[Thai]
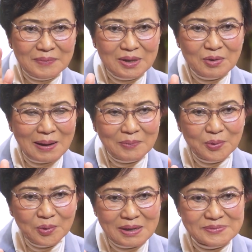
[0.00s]
มีความ
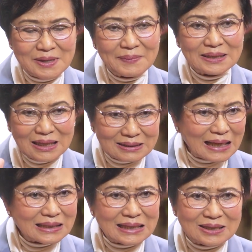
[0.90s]
รู้ความสามารถทาง
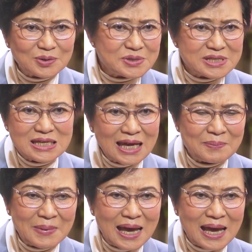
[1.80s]
ด้านเทคโนโลยีให้